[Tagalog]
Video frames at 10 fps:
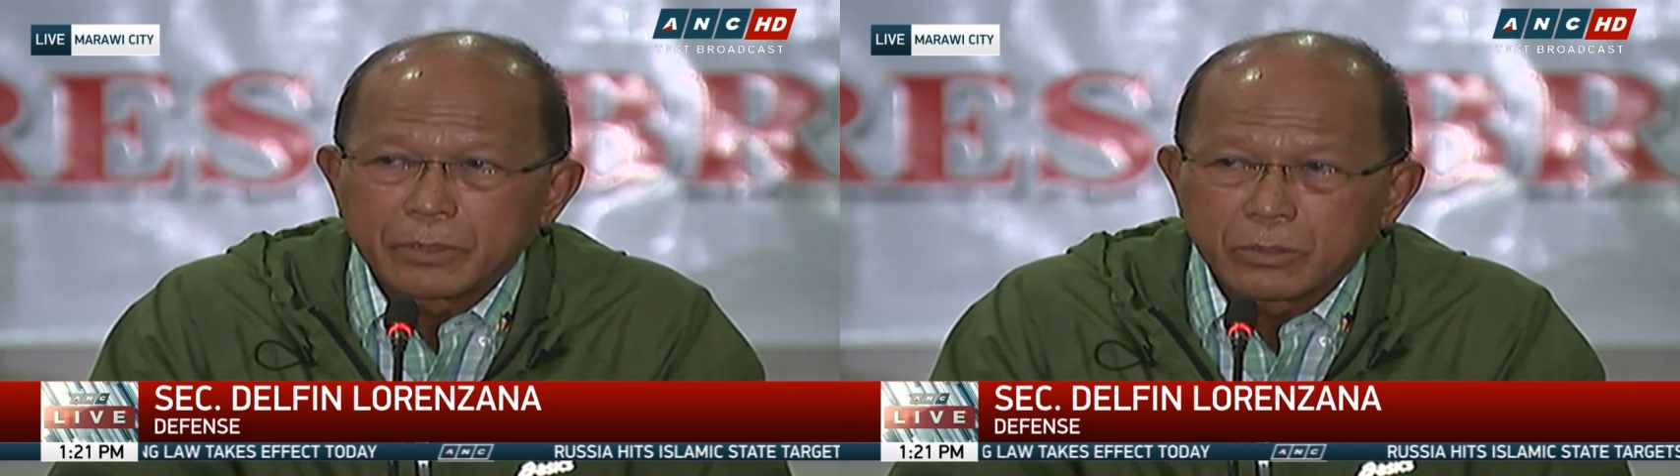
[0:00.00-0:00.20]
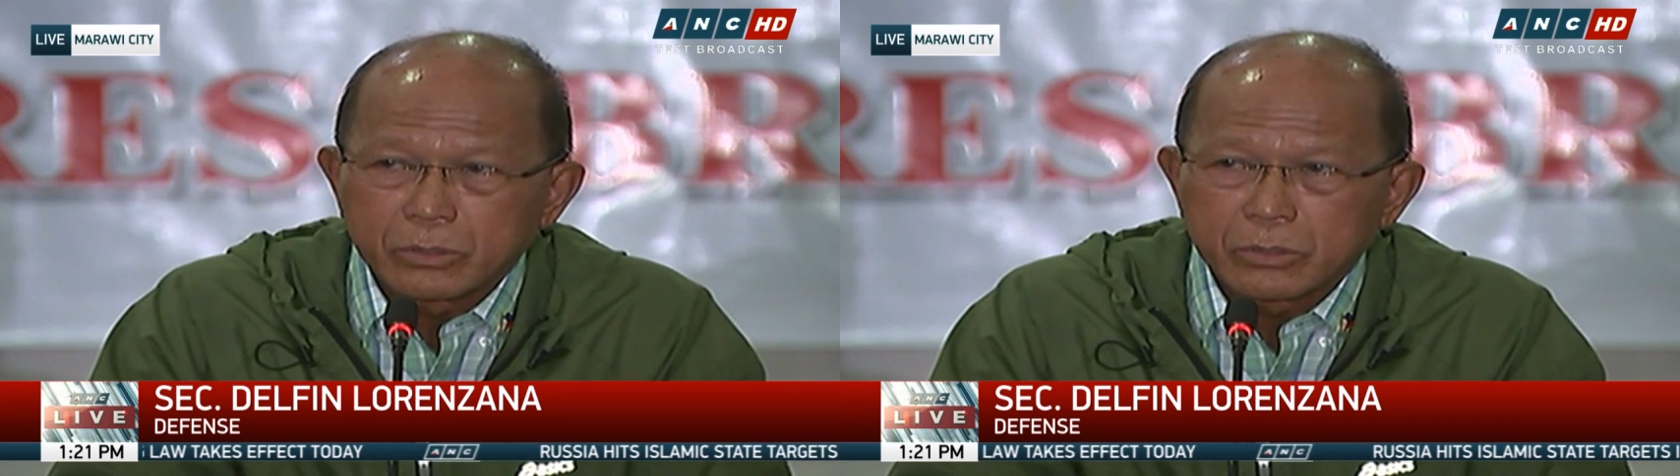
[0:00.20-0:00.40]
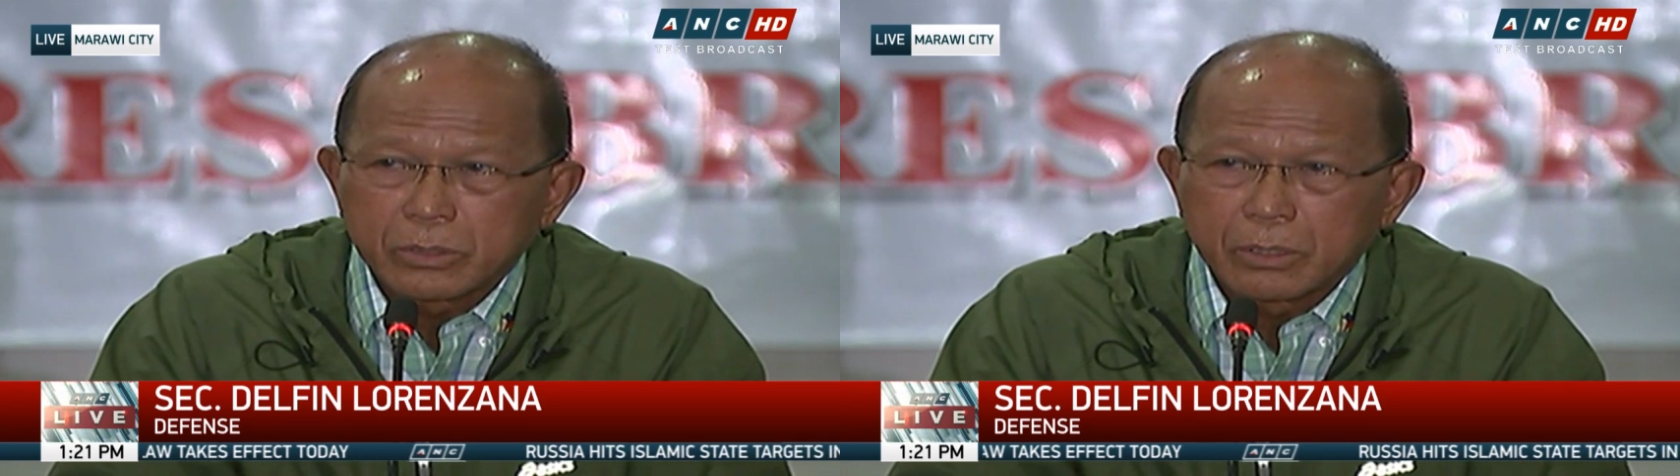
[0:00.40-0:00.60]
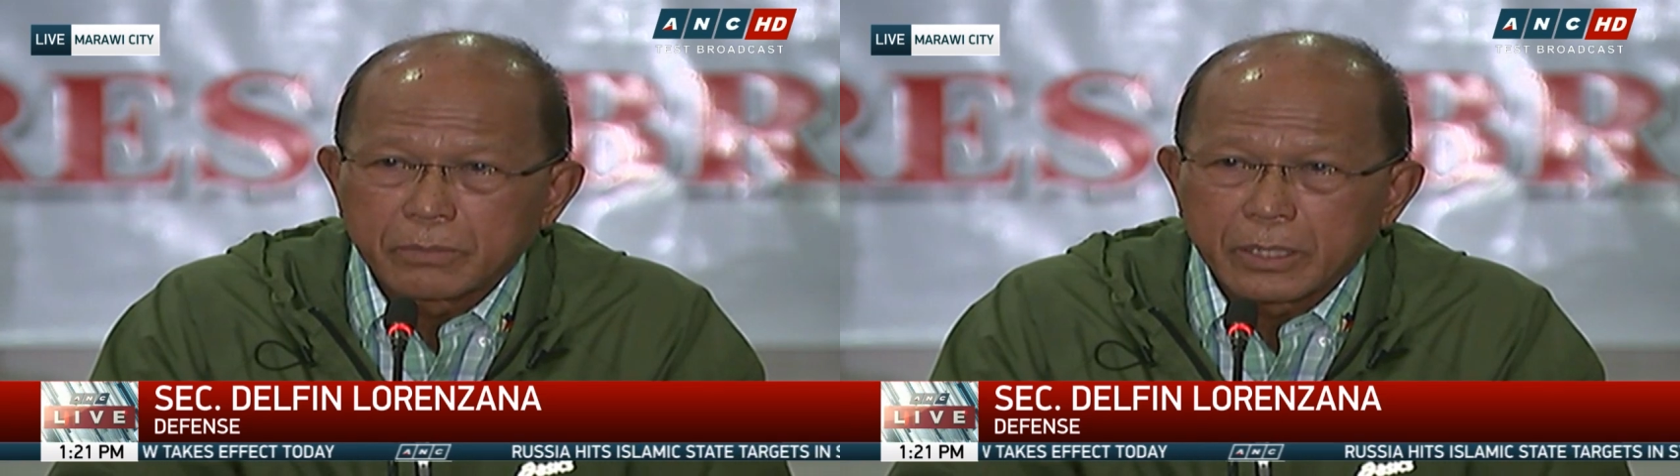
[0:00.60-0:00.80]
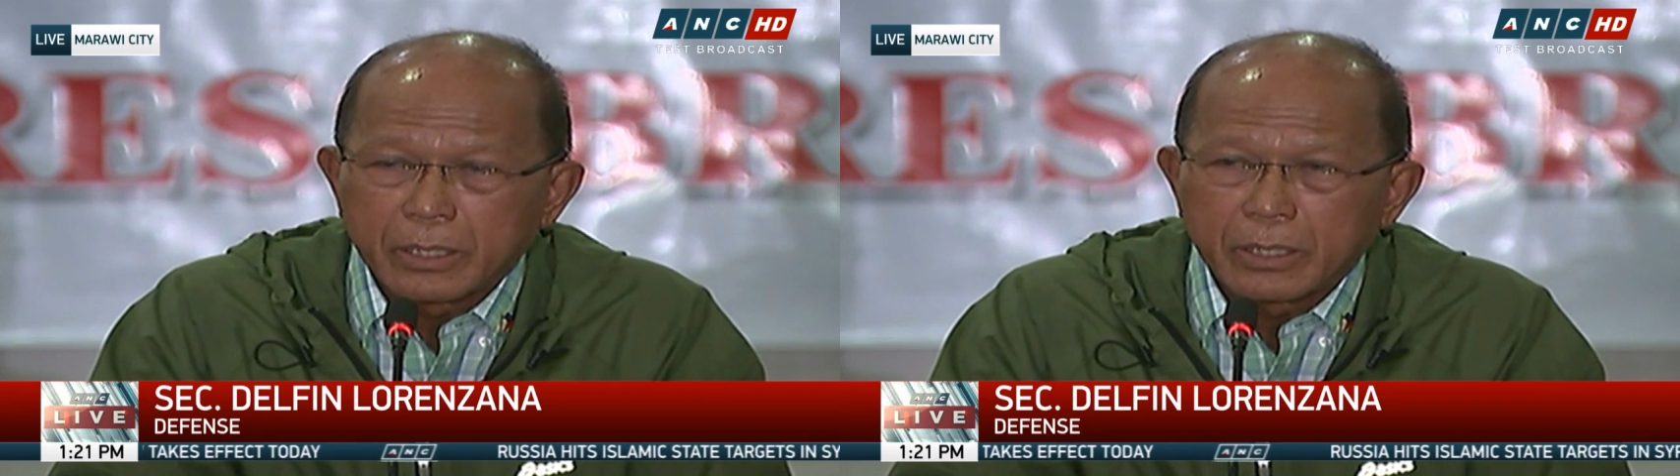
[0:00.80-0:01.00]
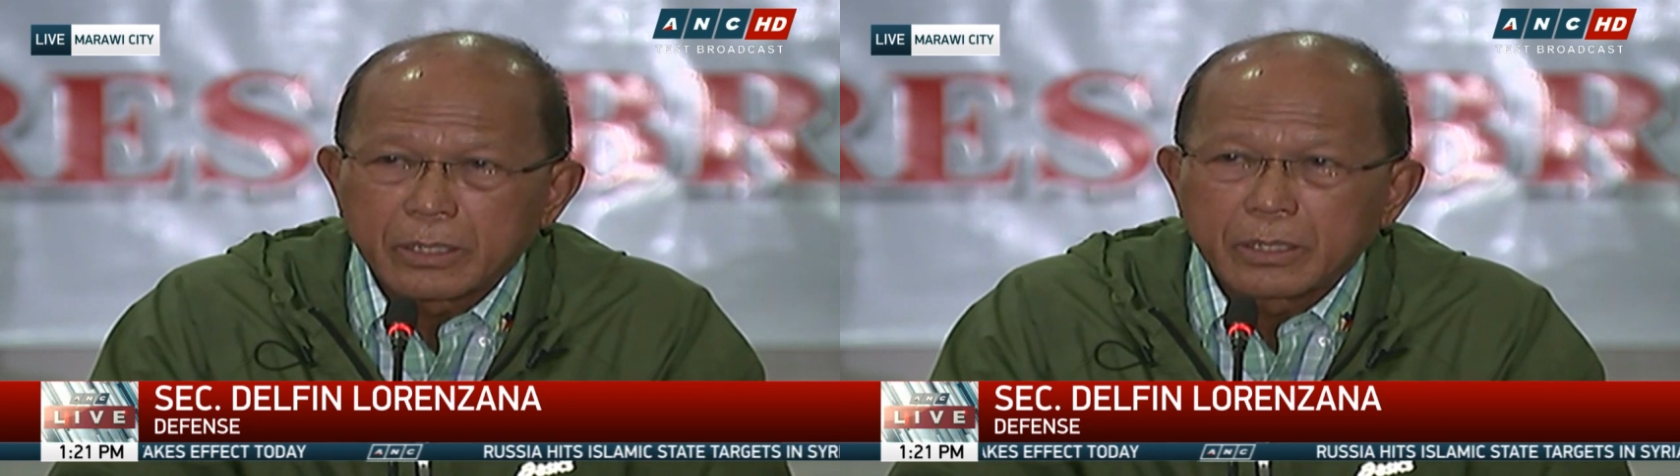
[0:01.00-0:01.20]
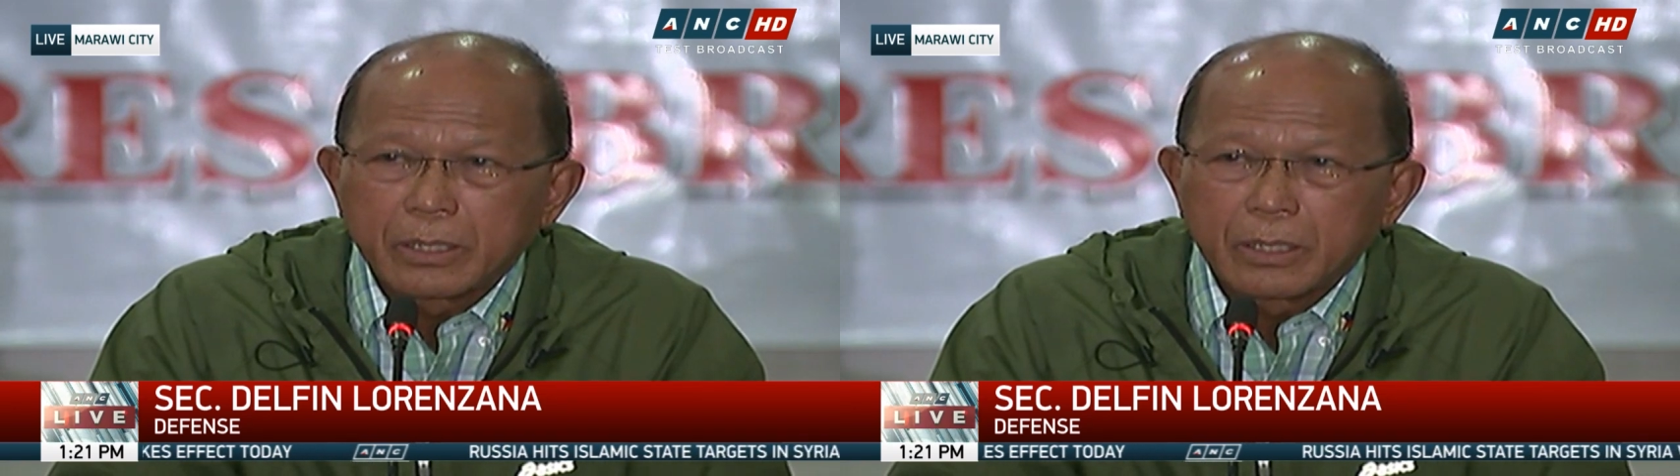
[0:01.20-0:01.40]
because uh, by then